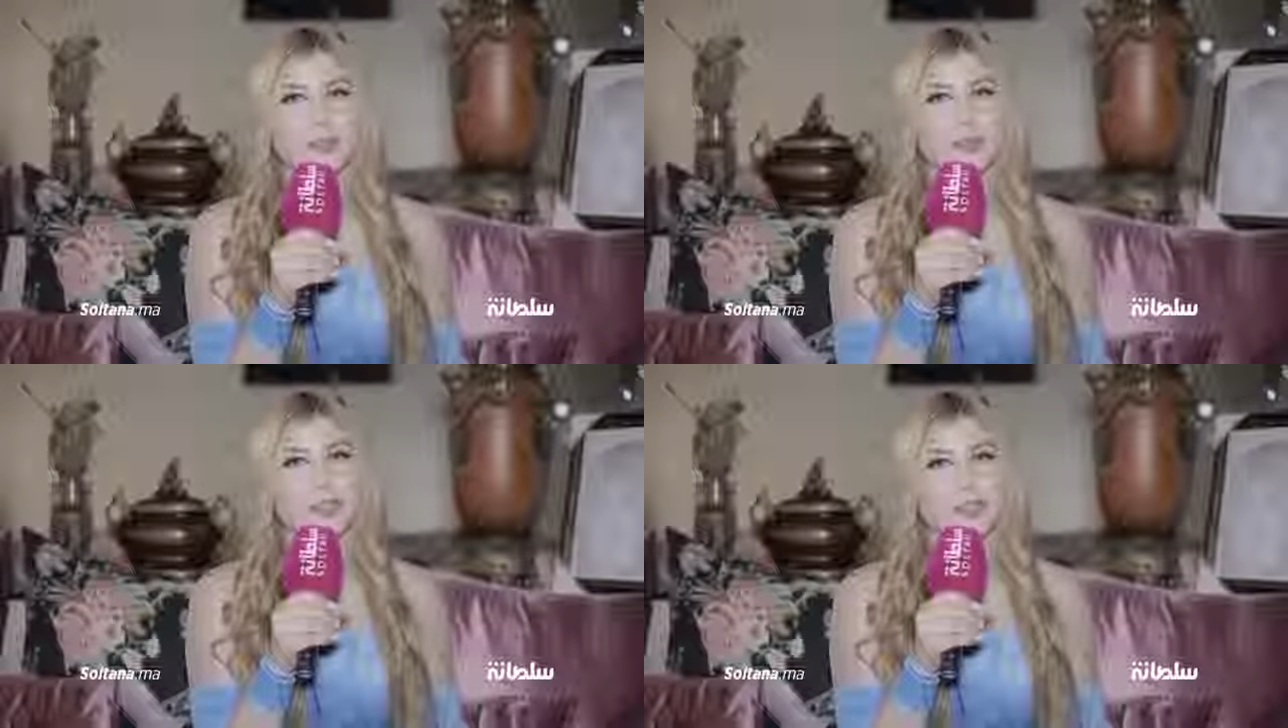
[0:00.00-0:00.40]

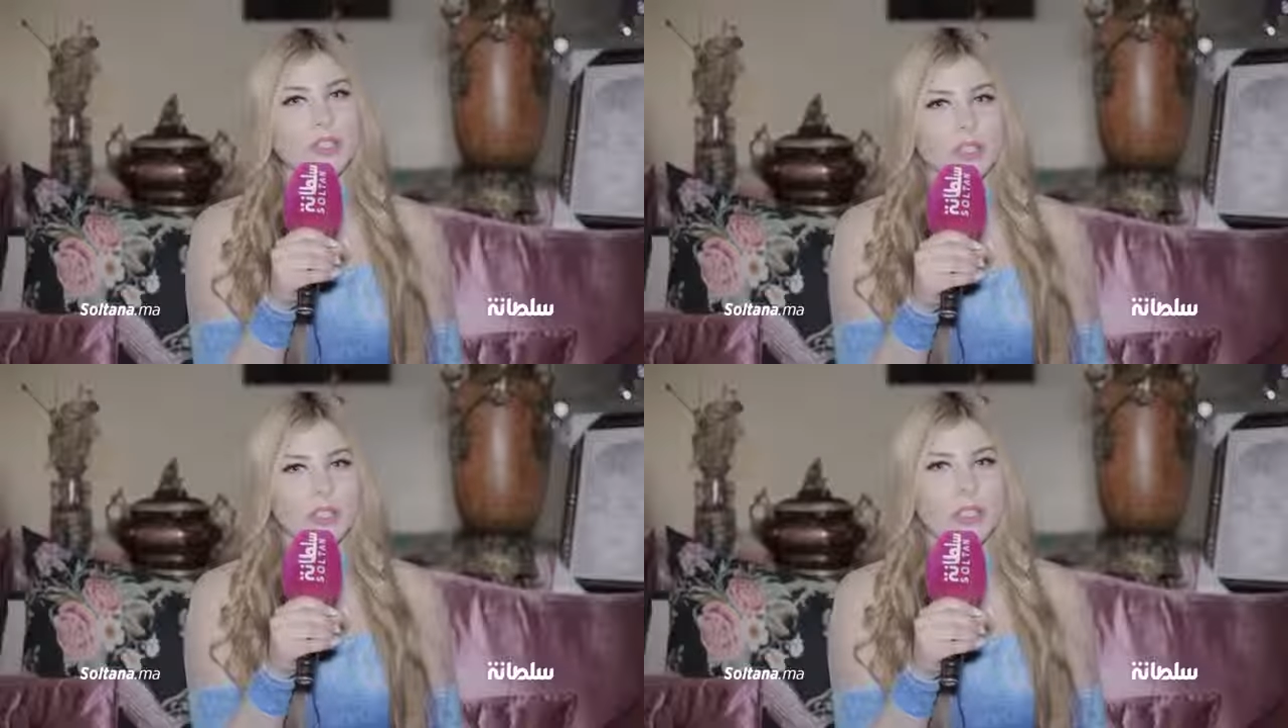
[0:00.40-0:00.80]

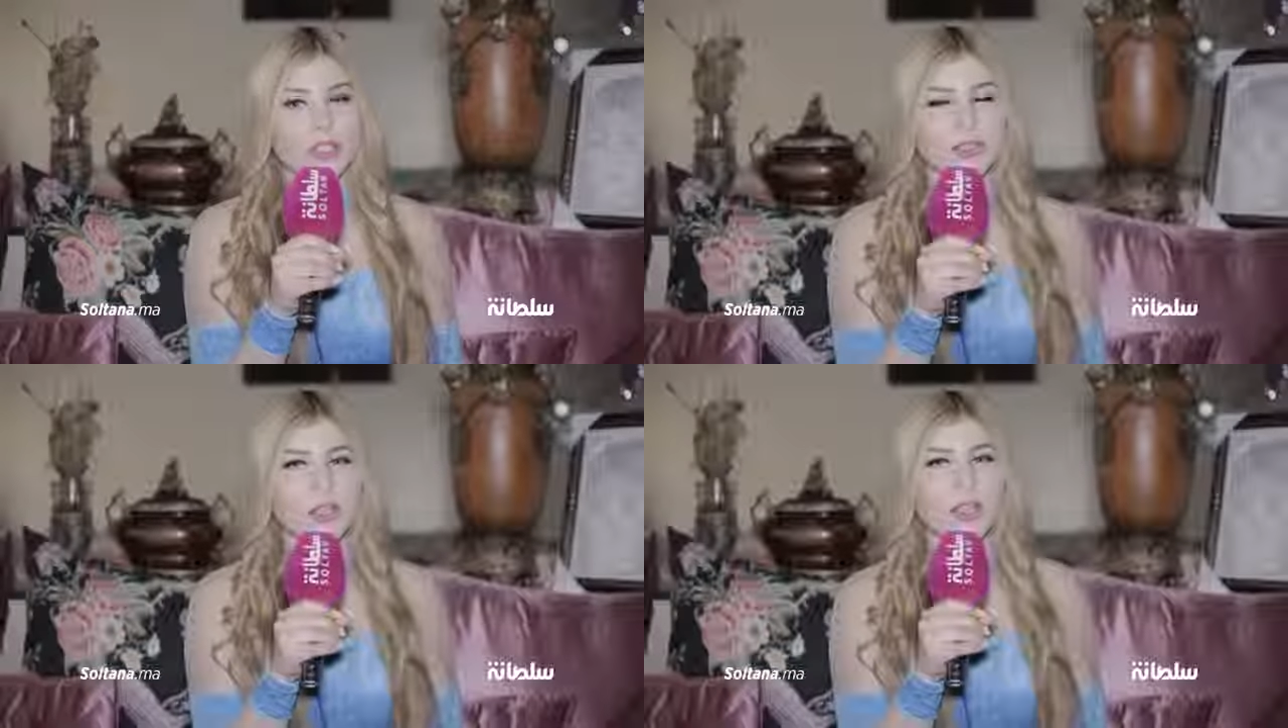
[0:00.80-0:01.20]
من شهر
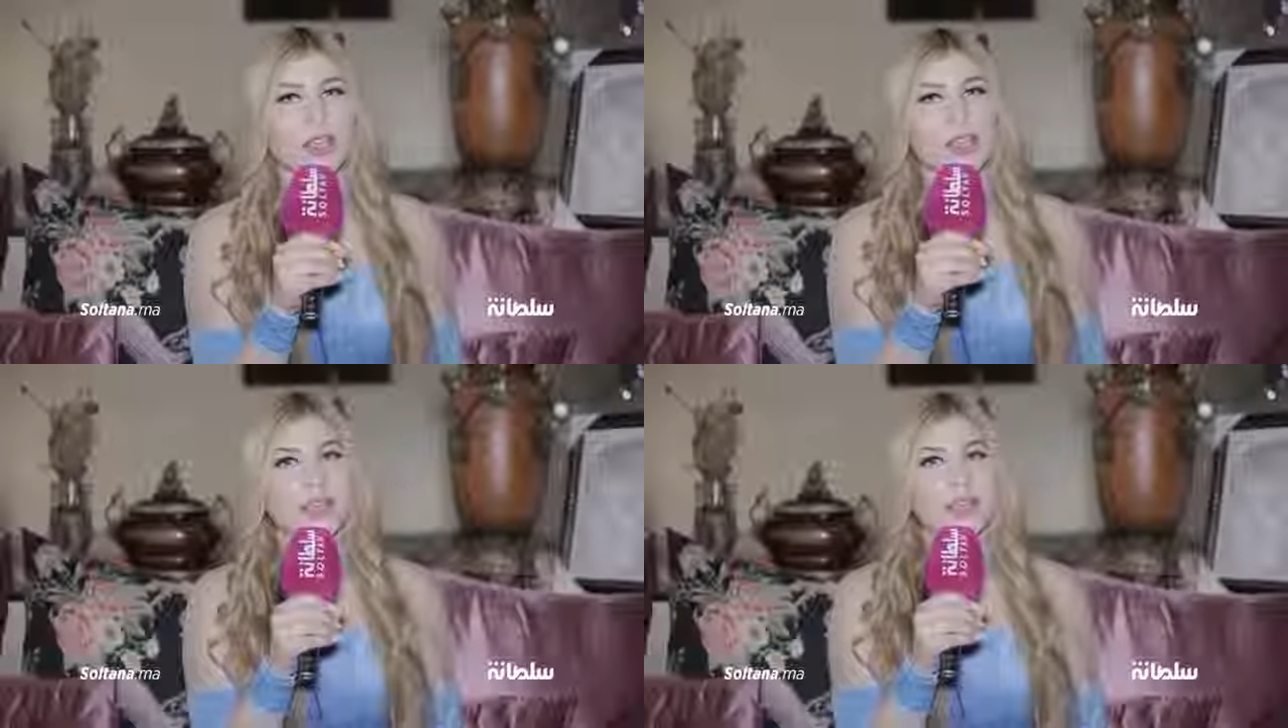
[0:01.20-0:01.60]

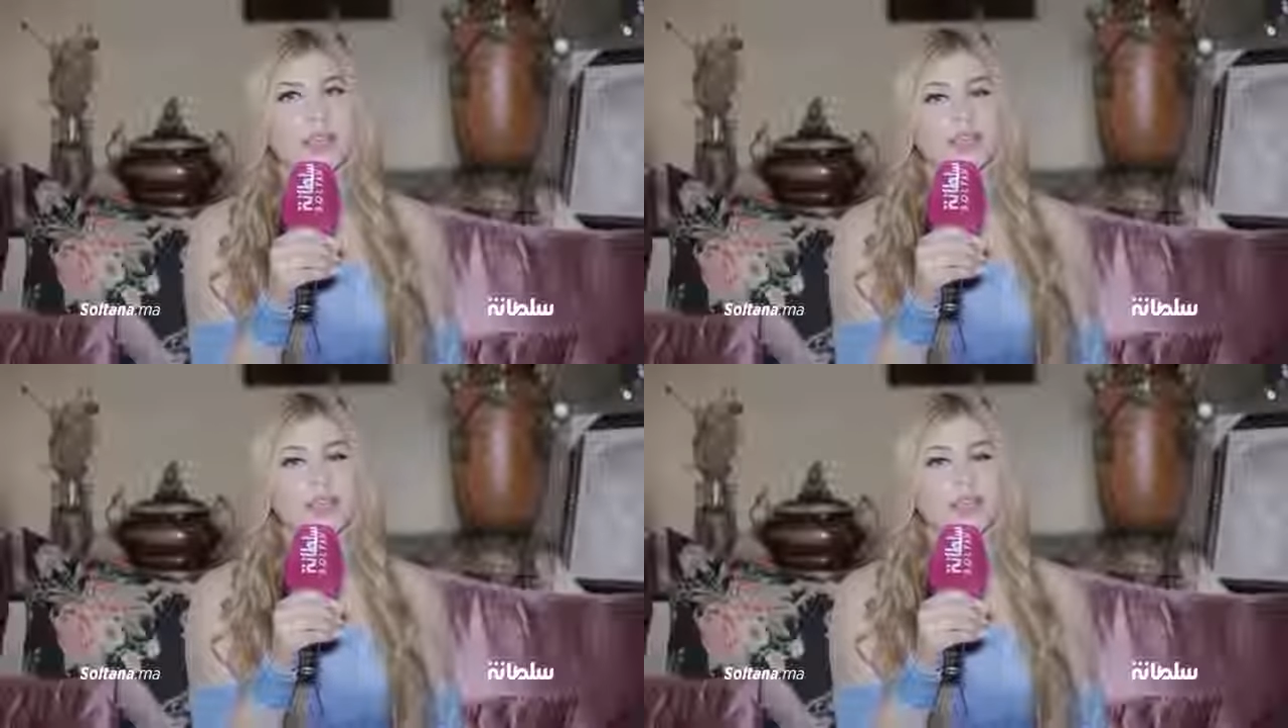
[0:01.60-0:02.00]
11
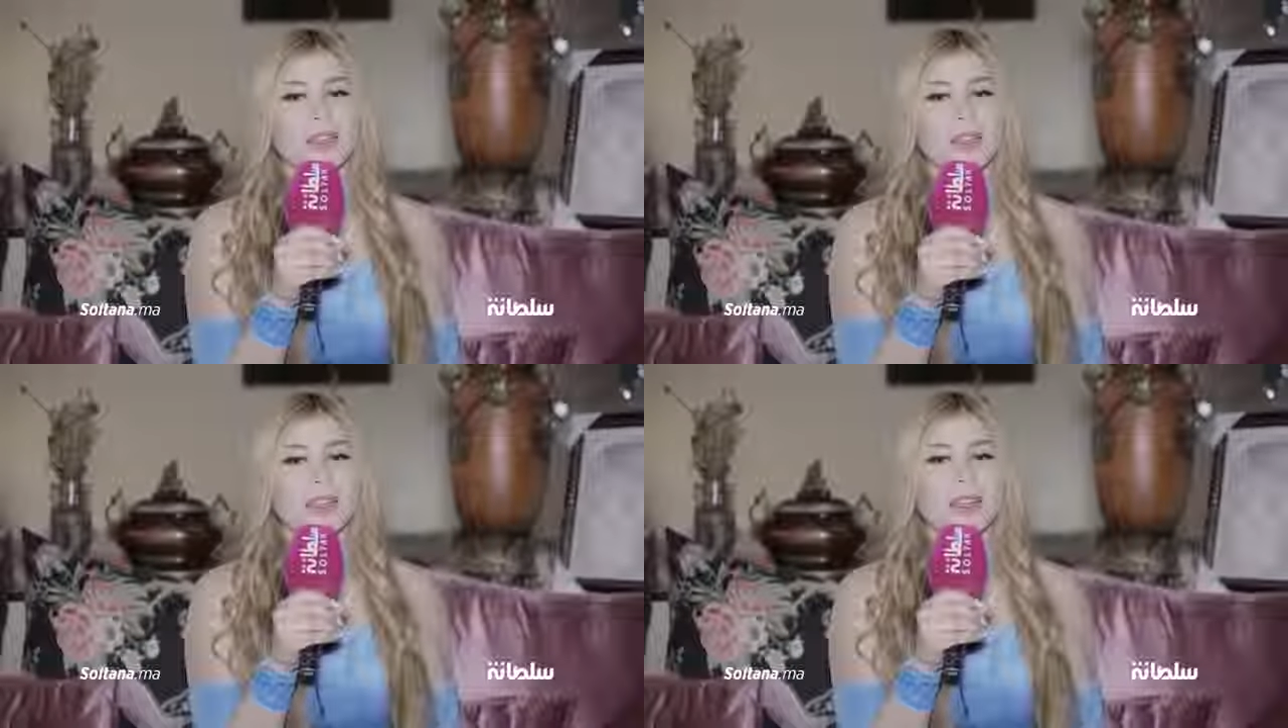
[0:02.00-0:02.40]

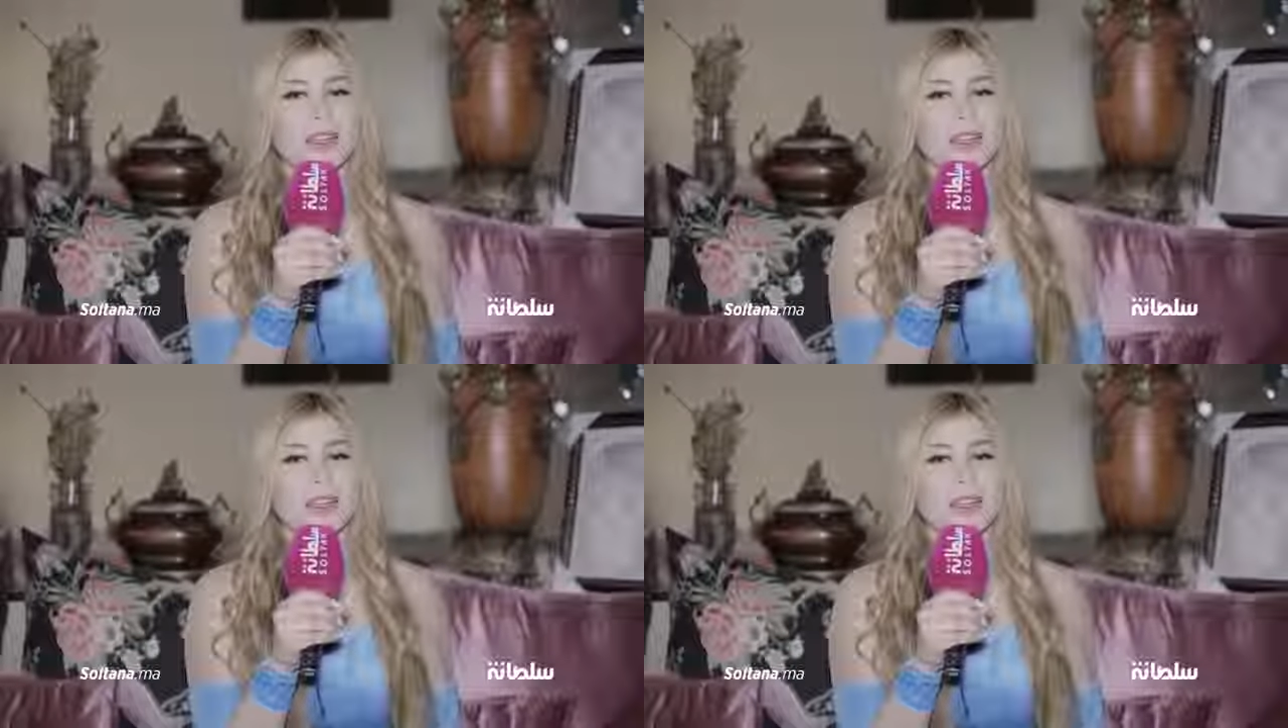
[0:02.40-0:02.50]
آه، حتى